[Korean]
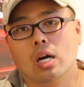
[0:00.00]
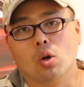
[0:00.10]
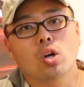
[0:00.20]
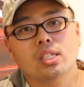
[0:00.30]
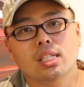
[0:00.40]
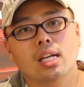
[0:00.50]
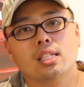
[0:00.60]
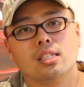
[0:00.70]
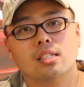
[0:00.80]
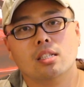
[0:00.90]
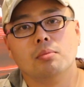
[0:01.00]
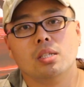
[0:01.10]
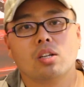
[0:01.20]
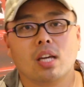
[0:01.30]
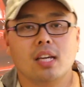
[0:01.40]
러시아 지금
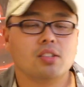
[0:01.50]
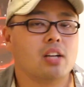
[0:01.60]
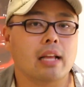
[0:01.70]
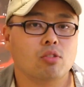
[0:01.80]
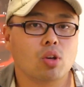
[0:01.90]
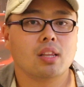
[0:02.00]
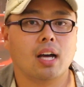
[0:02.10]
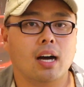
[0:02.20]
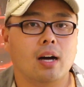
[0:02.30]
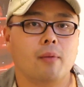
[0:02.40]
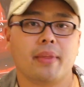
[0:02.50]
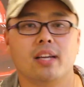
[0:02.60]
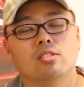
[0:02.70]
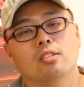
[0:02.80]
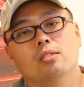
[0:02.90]
이렇게 해서는 안 된다. 네,
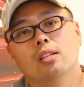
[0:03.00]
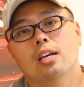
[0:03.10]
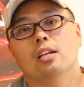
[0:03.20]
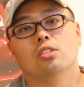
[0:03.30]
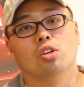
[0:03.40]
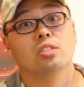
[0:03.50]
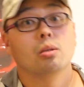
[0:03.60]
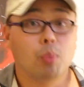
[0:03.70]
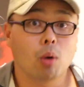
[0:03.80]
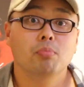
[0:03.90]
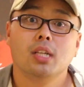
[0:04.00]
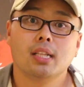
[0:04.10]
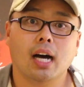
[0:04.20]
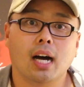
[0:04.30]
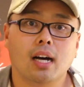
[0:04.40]
이것은 전쟁
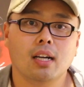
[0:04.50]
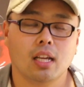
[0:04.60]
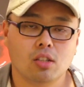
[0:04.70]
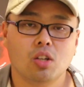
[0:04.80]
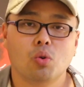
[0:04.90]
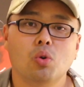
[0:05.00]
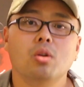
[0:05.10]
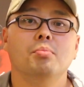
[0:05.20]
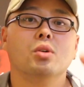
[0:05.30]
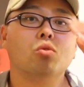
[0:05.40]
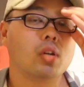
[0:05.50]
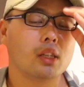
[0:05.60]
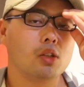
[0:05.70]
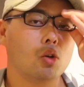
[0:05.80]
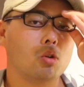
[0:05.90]
범죄다. 예, 그리고 미국
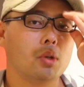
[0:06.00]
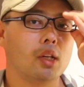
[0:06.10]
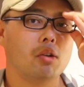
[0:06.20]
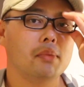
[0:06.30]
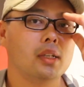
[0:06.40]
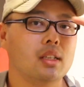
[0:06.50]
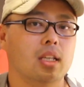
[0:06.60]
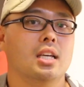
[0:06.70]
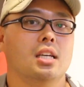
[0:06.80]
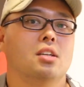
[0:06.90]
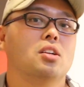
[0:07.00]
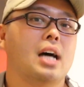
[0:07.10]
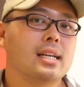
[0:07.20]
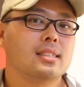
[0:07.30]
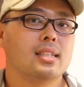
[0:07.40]
같은 경우를 본다고 하면은 이런
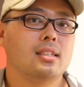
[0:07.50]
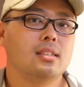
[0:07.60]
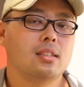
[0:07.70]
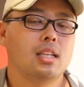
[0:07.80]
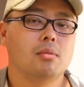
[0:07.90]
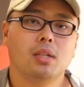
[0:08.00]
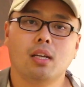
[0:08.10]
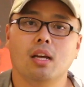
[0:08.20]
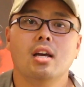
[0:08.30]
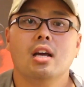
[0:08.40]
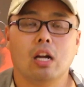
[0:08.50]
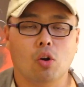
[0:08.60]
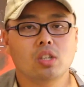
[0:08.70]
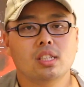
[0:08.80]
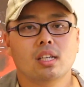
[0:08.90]
학살들 때문에
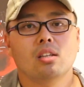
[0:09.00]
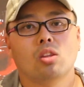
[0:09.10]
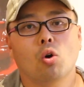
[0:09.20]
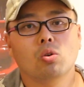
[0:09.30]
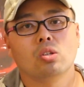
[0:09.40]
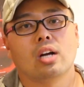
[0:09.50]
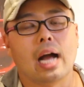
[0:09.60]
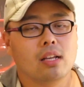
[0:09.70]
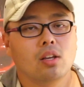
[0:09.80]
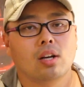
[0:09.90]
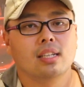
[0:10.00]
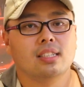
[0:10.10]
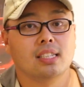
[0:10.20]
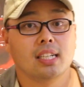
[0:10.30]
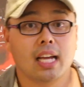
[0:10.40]
러시아 더욱더 강력한
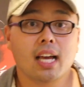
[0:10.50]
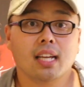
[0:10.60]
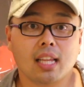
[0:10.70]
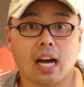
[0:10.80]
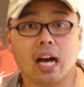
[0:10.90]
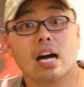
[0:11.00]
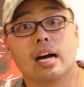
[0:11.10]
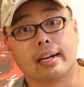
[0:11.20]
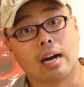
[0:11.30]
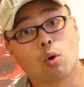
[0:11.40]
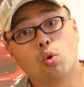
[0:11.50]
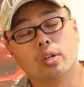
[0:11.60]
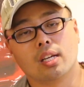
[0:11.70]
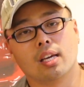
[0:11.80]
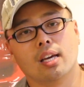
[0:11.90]
제재를 해야 한다라고
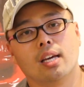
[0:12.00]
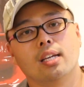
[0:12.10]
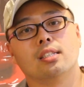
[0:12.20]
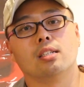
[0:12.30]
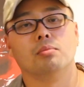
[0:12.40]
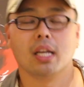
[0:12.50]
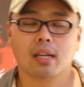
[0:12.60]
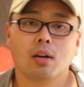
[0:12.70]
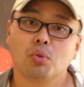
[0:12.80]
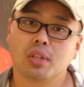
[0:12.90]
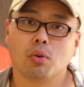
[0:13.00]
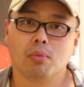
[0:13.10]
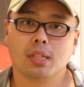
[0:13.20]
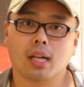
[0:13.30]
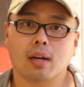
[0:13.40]
이렇게 지금 얘기를 하고 있다고
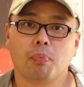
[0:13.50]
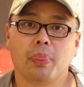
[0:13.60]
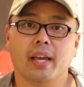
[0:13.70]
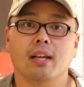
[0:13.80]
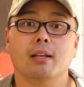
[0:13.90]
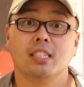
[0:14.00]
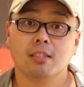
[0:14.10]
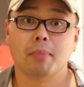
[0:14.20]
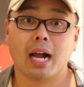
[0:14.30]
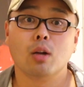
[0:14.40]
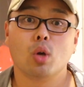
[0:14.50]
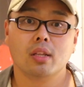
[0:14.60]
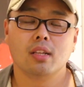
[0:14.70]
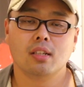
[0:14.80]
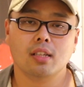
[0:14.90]
합니다. 예, 지금 말도
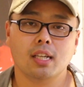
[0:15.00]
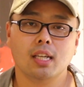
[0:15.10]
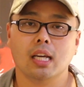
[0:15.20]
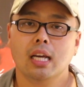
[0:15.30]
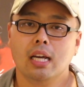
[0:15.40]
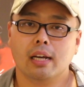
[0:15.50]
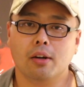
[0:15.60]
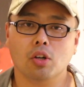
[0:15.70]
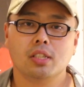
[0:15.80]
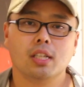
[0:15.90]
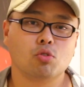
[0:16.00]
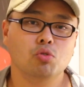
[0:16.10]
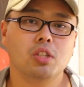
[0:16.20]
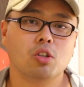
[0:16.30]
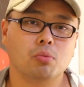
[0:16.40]
안 되는 일이 러시아
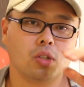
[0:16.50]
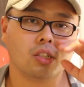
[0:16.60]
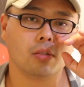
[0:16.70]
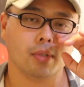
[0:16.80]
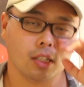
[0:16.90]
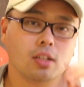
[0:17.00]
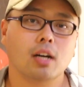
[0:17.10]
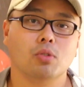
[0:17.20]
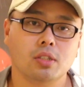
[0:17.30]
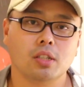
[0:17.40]
군대로부터 지금 일어나고